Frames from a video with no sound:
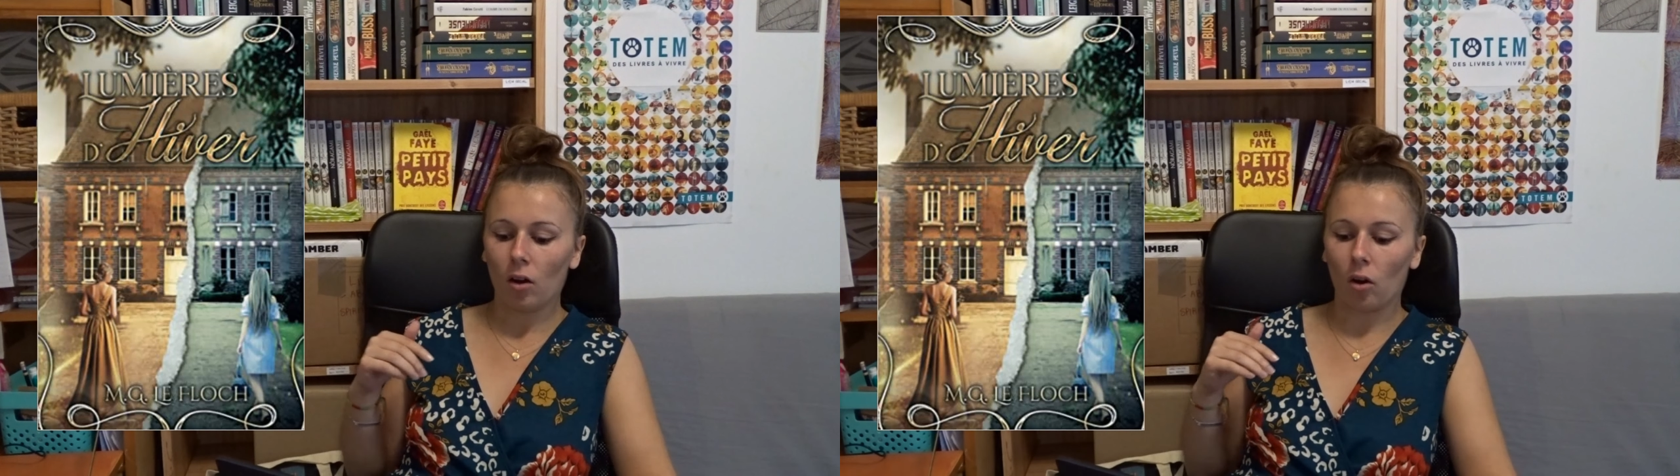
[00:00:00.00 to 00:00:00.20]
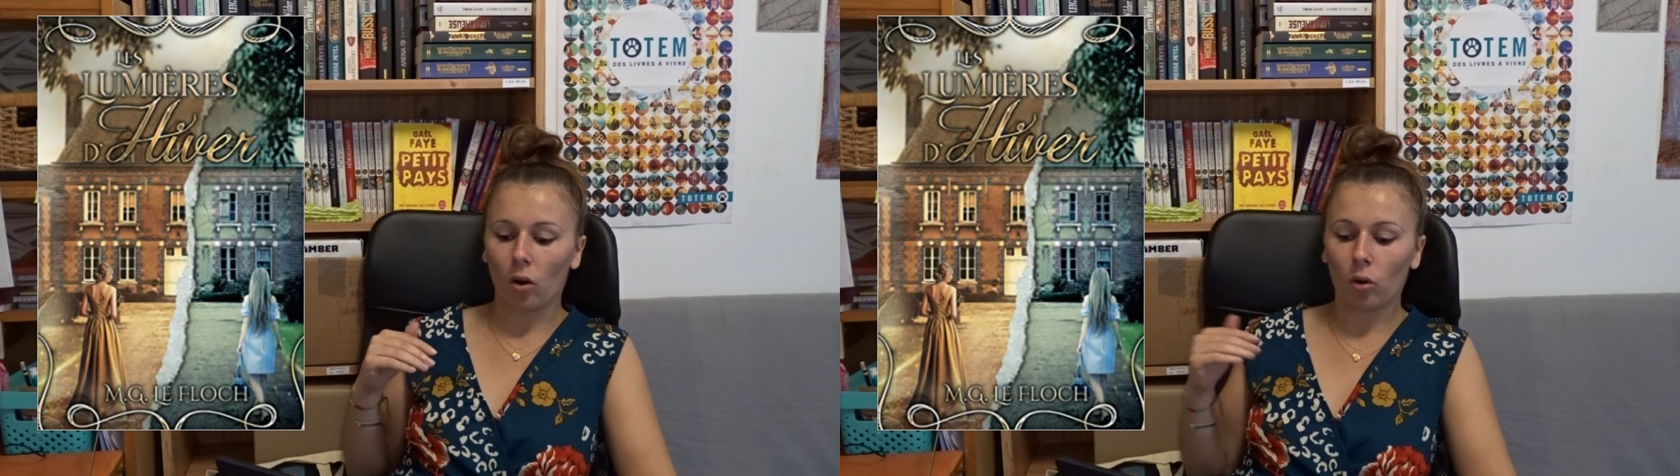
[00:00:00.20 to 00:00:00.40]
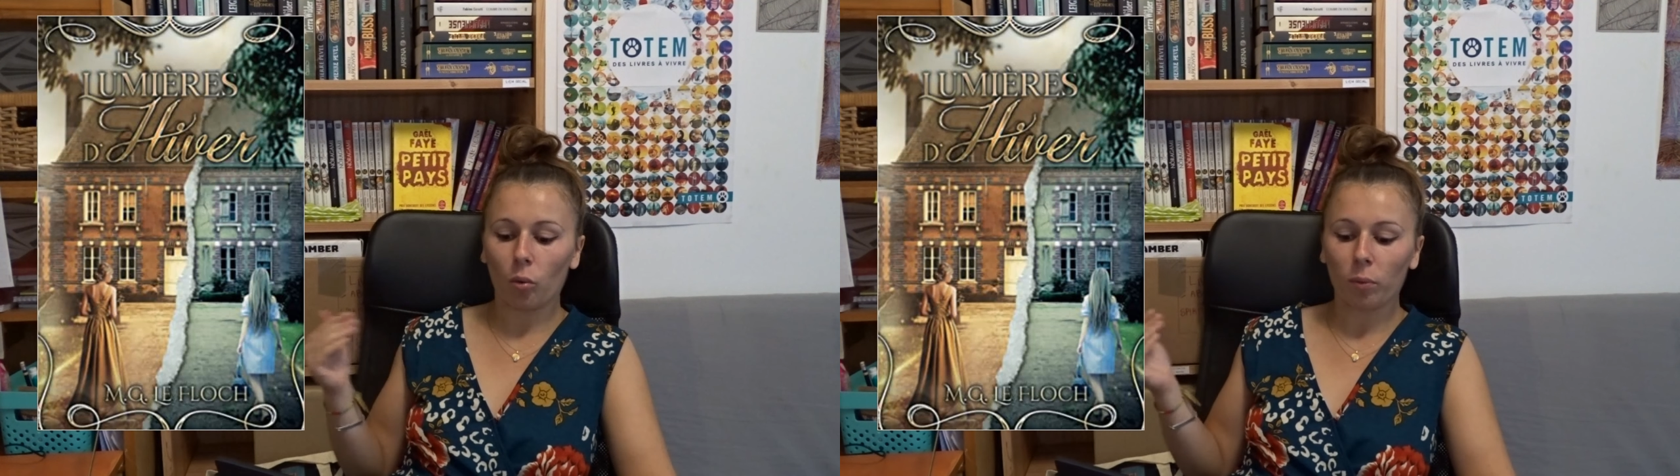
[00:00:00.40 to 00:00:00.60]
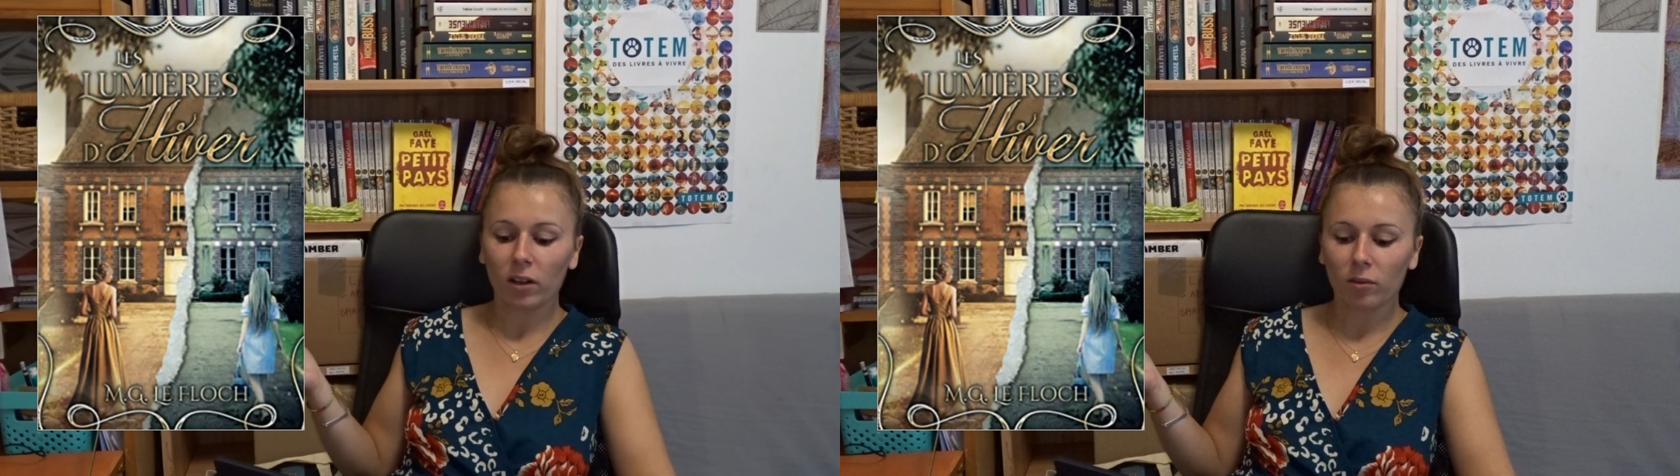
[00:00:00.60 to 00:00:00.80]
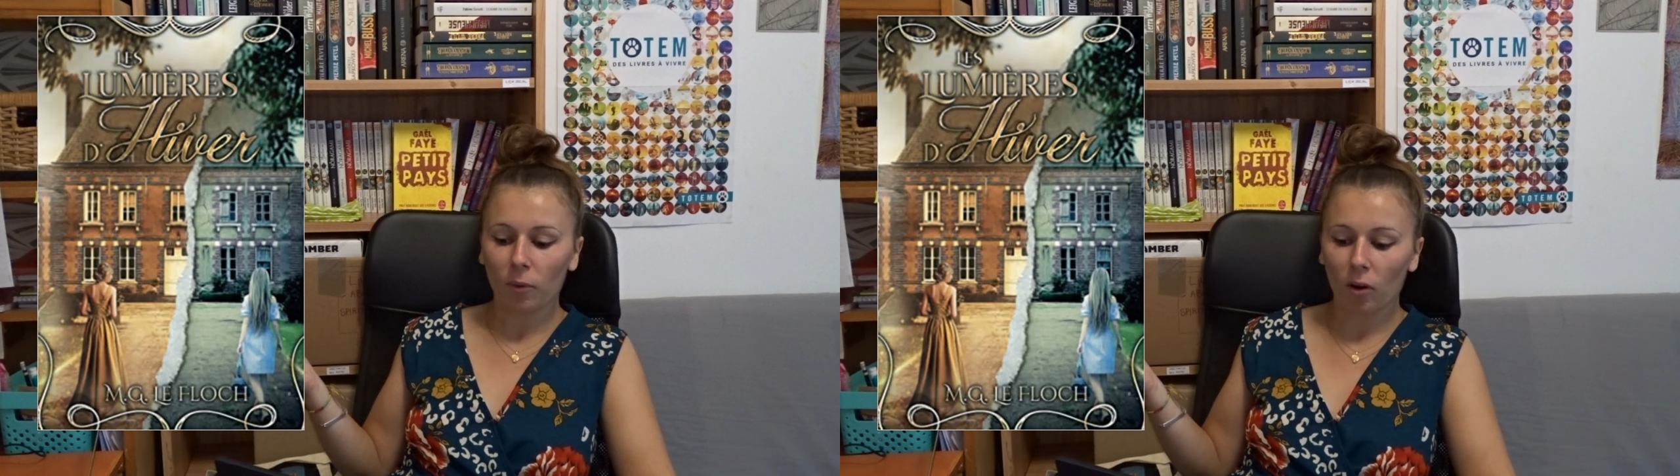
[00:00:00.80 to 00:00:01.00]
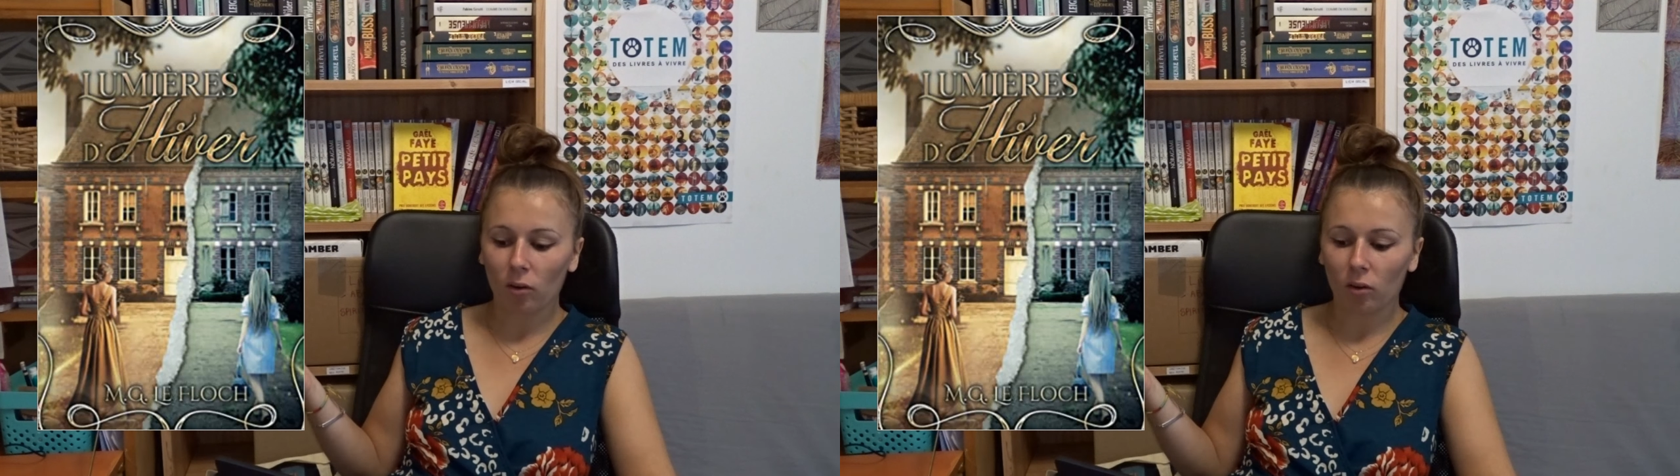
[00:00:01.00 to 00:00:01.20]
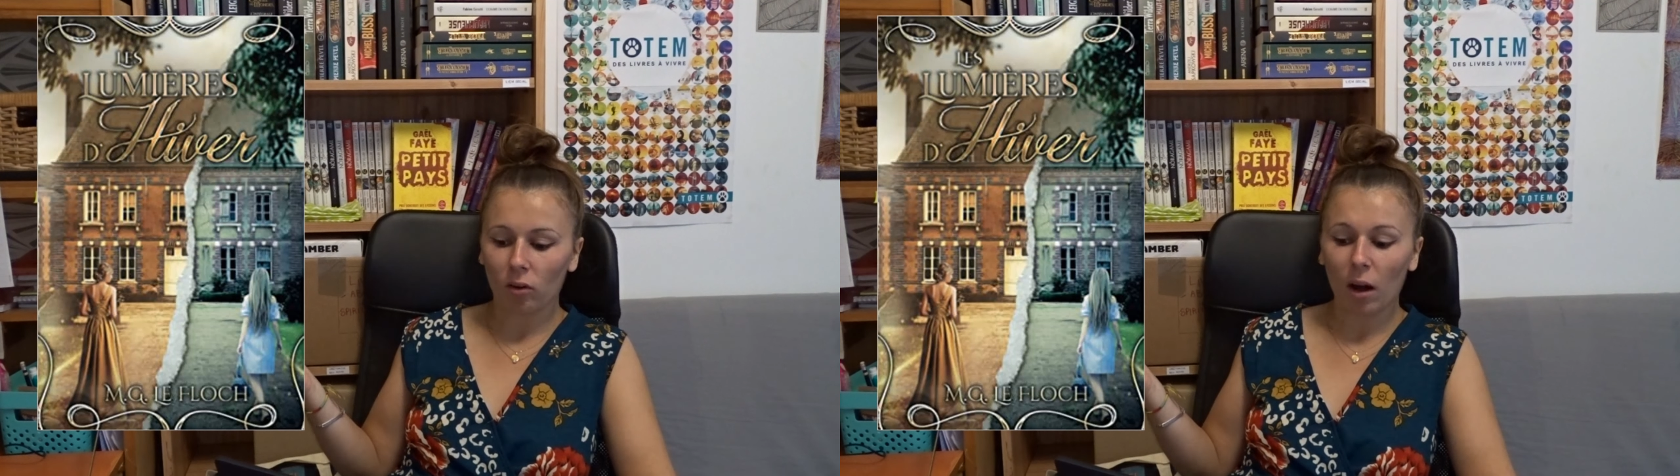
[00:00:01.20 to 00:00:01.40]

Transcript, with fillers: euh, complètement euh,